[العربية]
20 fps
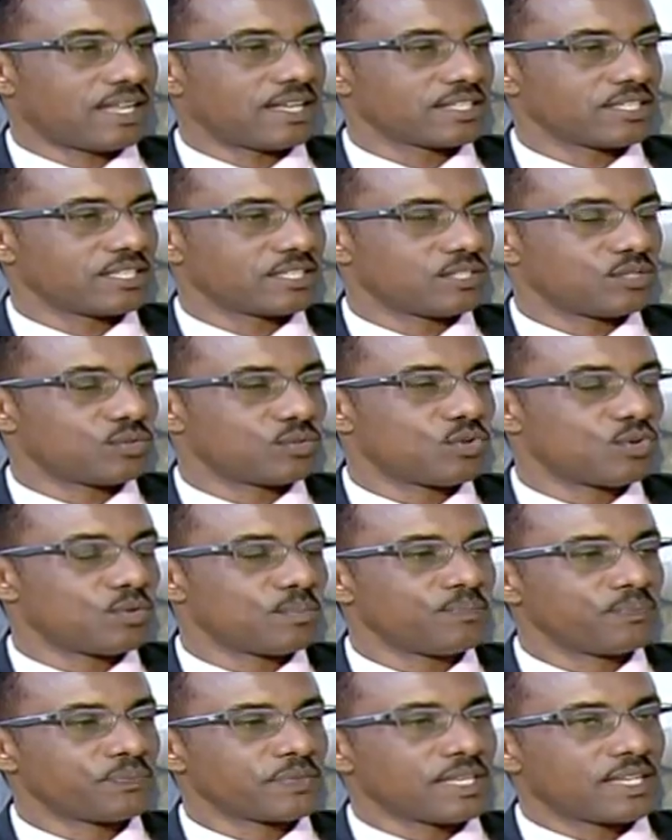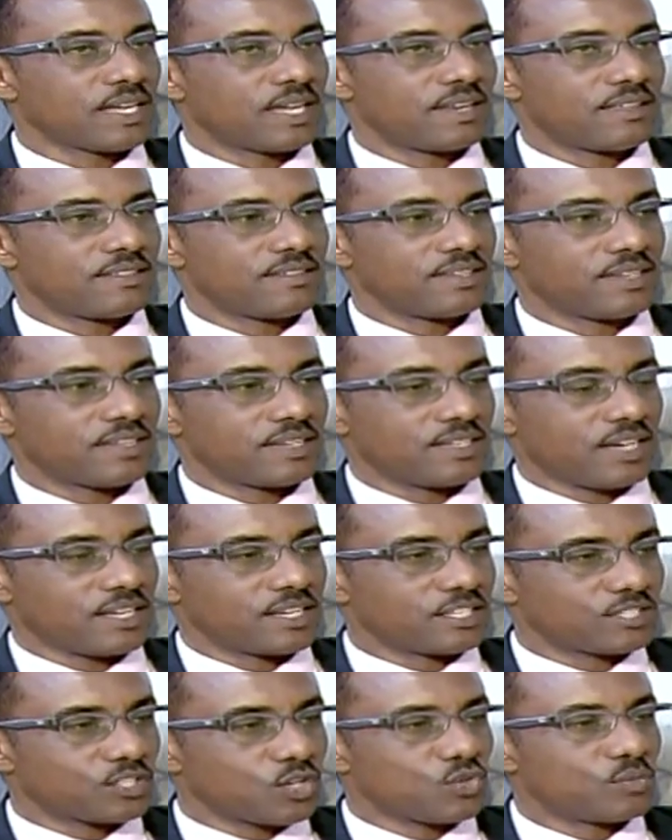الحقيقيون هم الذين يعني
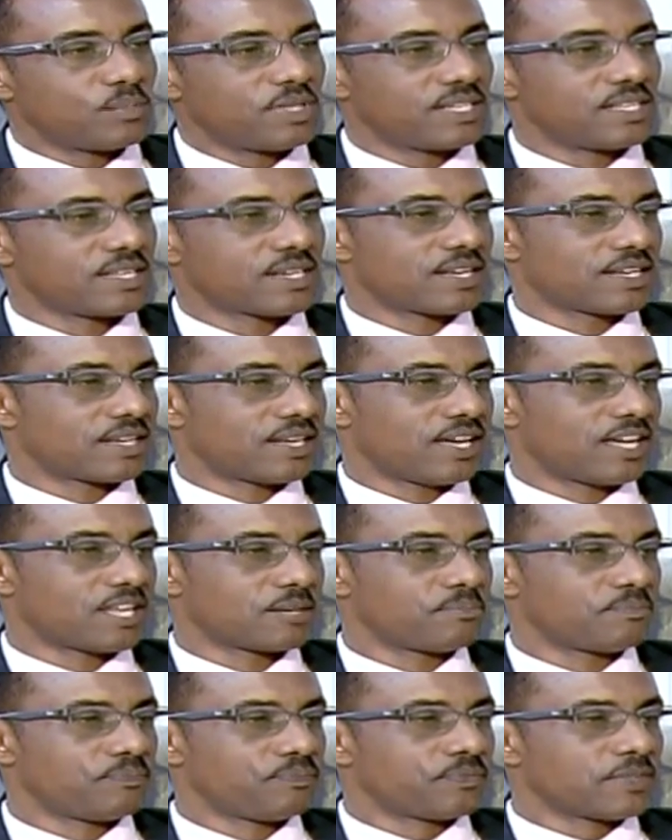اكتووا بنيران الحرب،